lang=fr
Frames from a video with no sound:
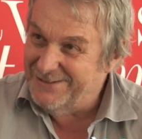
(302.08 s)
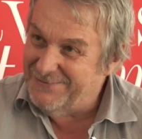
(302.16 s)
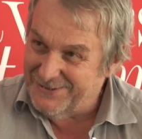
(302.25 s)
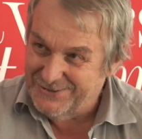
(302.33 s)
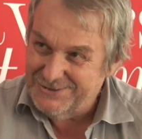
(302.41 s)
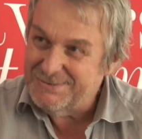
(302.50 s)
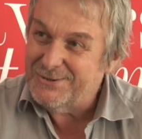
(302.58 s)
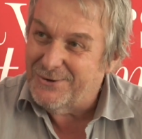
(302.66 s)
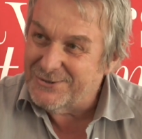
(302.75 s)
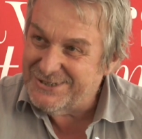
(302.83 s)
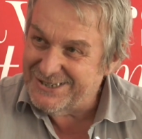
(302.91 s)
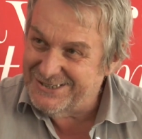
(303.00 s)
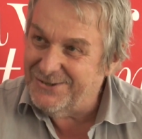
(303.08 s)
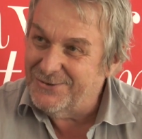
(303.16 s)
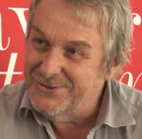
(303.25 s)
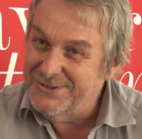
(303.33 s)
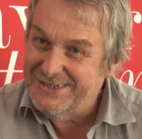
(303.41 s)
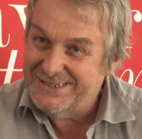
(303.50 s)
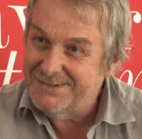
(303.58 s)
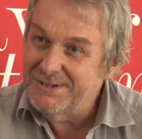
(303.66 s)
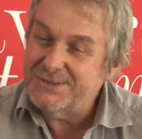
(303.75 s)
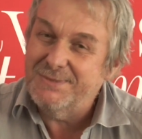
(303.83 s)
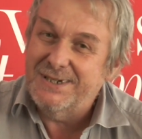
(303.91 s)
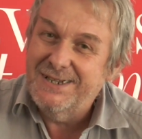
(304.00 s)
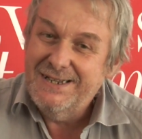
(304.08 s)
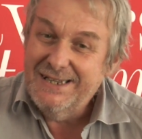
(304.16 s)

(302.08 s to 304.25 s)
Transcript: de différence, parce que quand on gère ces grandes données, ça marche mal.